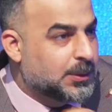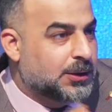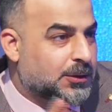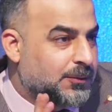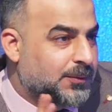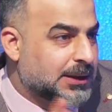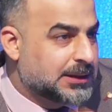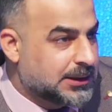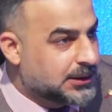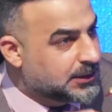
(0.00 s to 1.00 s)
نعرف
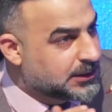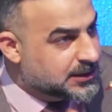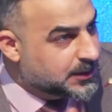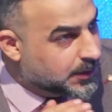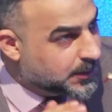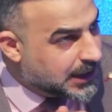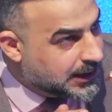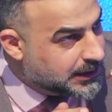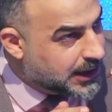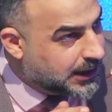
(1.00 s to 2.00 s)
بعدين يستمر بها
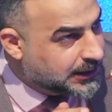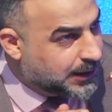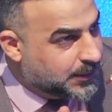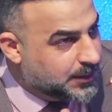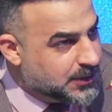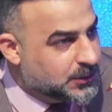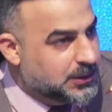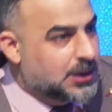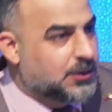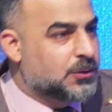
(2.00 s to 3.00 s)
للنهايه يتحمل
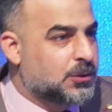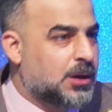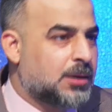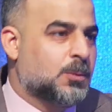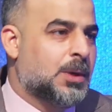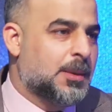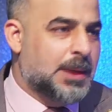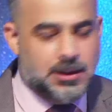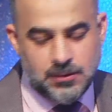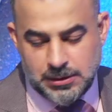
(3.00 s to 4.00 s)
المسؤوليه لو اقولها والله ما
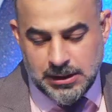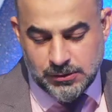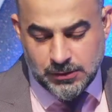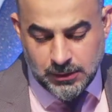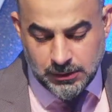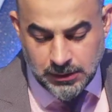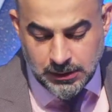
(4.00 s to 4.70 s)
خلوني اشتغل زين.